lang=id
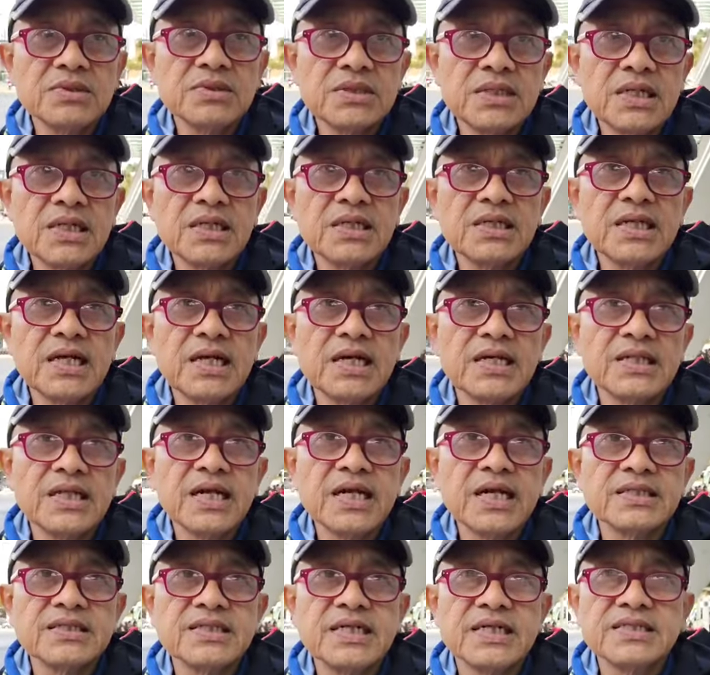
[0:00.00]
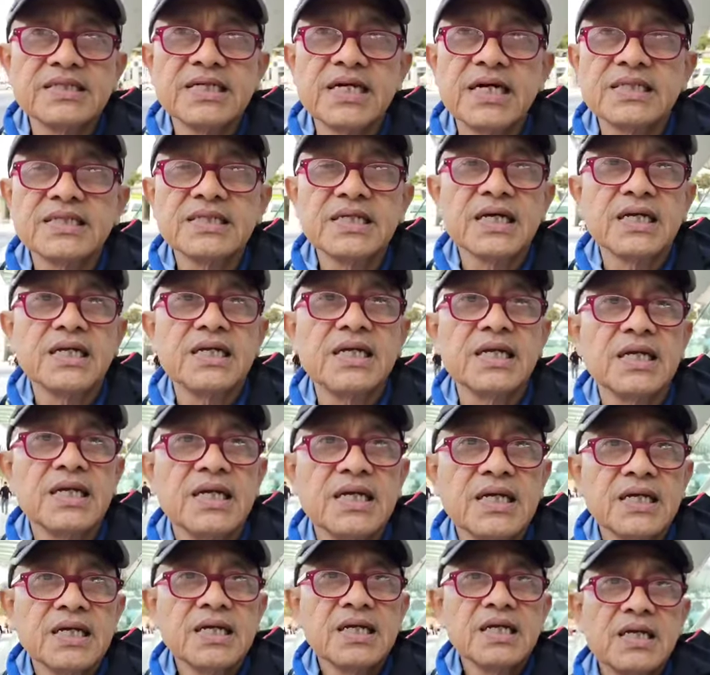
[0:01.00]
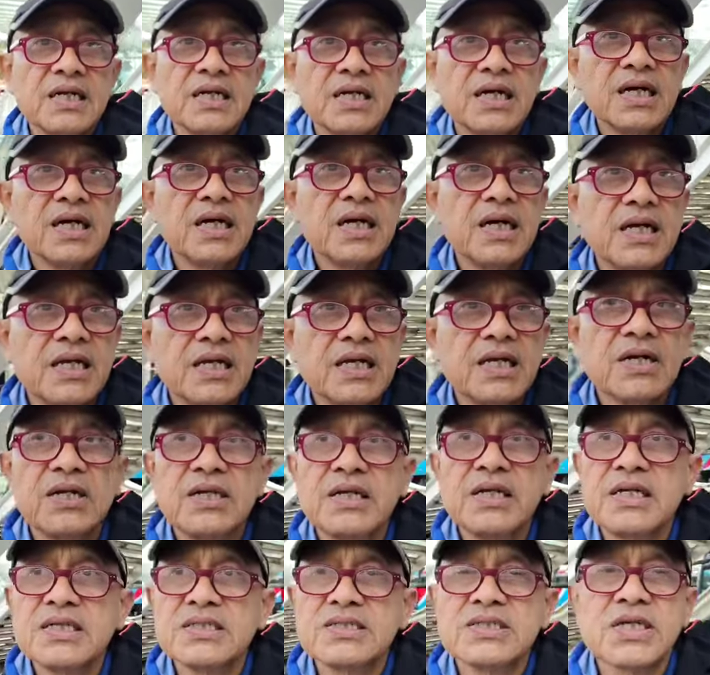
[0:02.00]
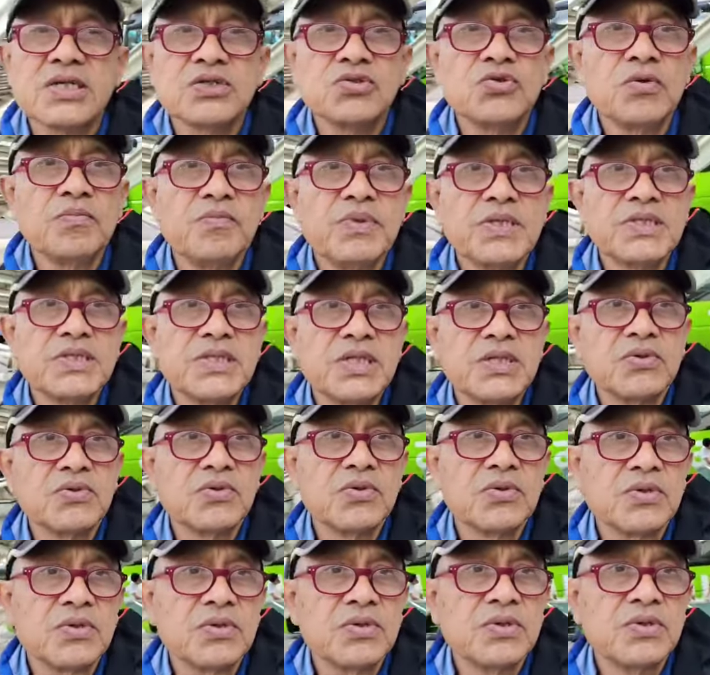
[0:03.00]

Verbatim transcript: dari daerah-daerah jajahannya ini. Nah, ini, ini stasiun bis itu.